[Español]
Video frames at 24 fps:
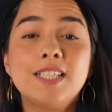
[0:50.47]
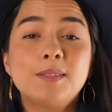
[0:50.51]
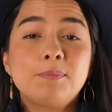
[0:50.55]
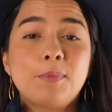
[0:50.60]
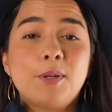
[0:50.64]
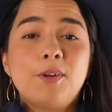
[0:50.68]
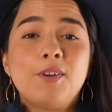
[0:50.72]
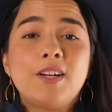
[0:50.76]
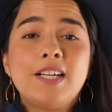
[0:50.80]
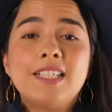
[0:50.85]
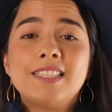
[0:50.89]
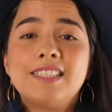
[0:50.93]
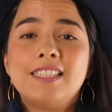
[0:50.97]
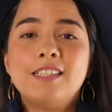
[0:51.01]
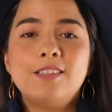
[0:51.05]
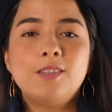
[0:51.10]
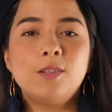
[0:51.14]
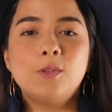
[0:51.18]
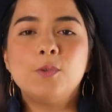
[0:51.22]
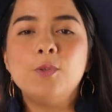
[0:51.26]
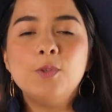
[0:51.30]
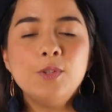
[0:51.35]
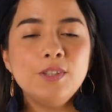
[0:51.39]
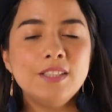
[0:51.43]
Espero que si
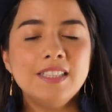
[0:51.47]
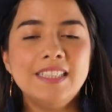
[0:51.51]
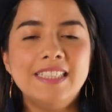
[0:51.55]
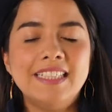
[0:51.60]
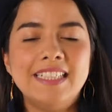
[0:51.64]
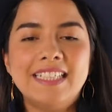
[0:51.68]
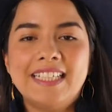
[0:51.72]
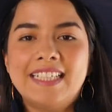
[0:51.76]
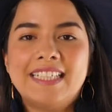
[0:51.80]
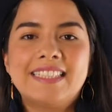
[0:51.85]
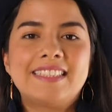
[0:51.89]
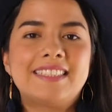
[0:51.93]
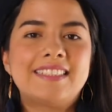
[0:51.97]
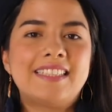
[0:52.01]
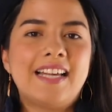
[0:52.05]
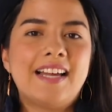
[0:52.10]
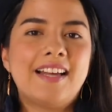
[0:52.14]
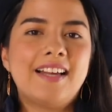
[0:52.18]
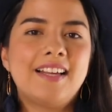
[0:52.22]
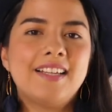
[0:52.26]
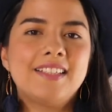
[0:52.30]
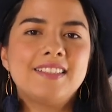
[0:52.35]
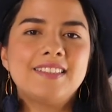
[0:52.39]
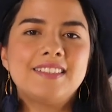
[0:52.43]
tú
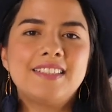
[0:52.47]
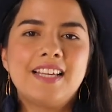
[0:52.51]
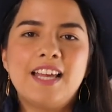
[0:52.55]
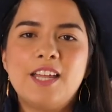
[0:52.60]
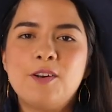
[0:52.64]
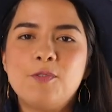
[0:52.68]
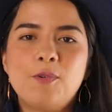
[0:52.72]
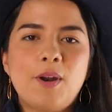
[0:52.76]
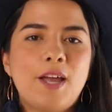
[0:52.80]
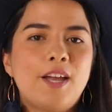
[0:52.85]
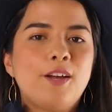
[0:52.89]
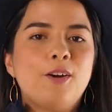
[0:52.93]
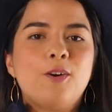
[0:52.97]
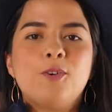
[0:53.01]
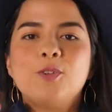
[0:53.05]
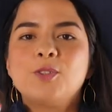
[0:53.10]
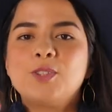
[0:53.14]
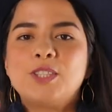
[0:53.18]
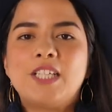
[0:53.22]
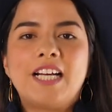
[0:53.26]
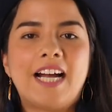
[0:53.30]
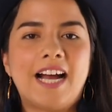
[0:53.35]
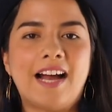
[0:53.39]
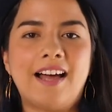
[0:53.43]
estás en una
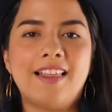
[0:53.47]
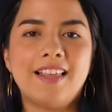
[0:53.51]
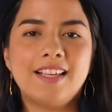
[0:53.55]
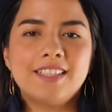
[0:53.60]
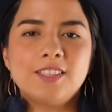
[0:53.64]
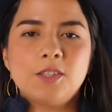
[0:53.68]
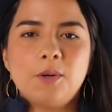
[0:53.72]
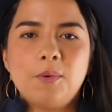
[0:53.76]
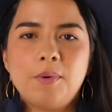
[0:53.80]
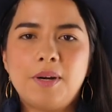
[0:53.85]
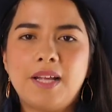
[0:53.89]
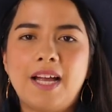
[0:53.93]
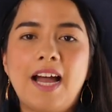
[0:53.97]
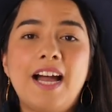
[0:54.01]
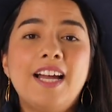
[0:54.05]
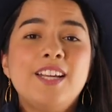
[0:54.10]
encrucijada sobre,